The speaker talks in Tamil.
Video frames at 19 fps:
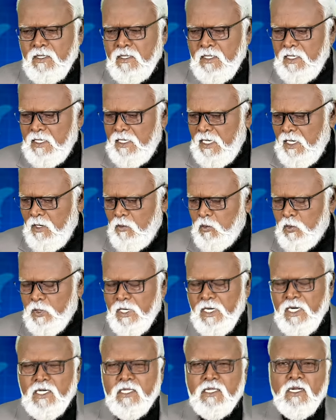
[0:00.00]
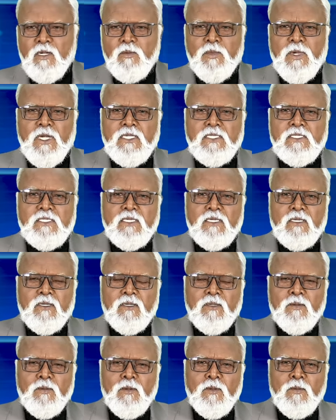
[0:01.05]
நீங்கள் ஏன் ஒரே இடத்துல மேய்ஞ்சு
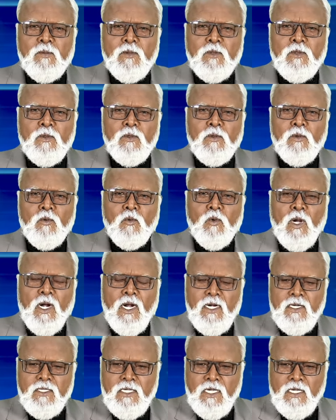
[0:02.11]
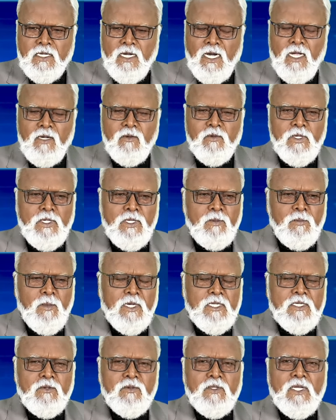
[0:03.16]
ஒரு ஆளுக்கு கால் வயிறு
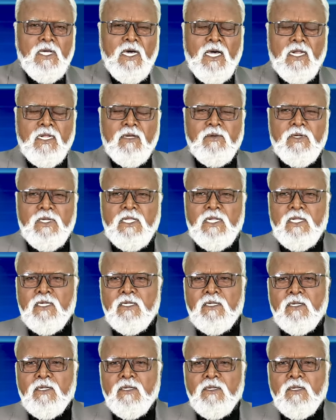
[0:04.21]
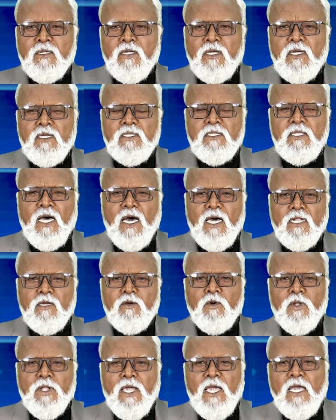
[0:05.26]
மற்றவனுக்கு அரை வயிறு இந்த
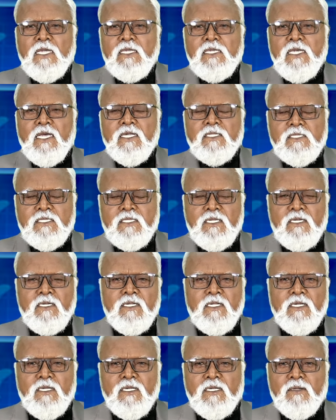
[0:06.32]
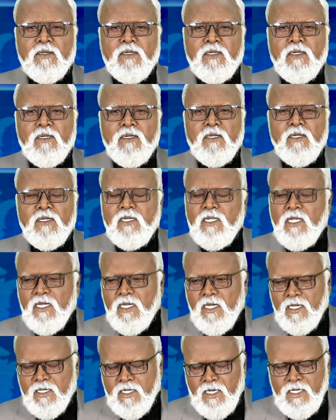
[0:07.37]
அறகுறையை ஏன் தின்று
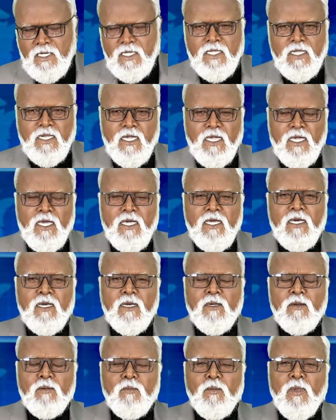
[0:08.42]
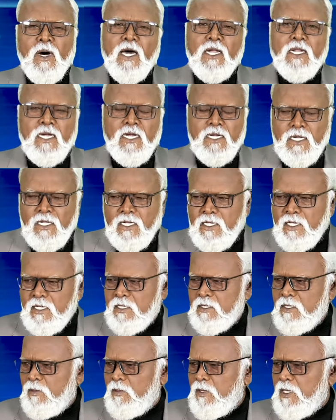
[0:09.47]
நீங்கள் கழிக்கிறீங்க மாறாக
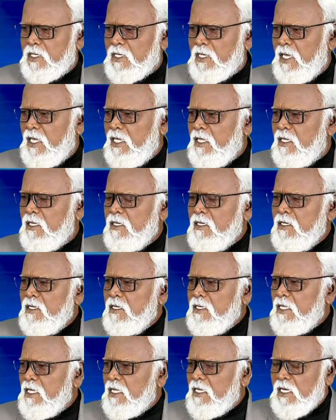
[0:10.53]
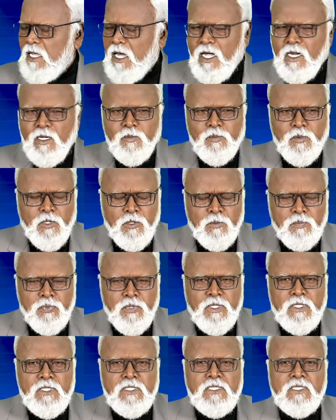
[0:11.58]
இந்த பாருங்கள் நீங்கள் நாலு பேரும்
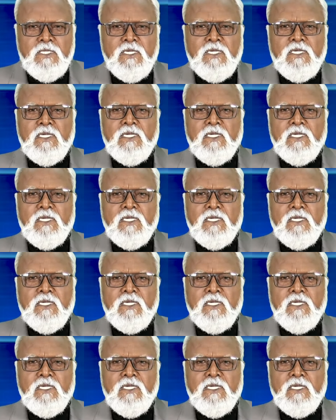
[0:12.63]
பிரிஞ்சு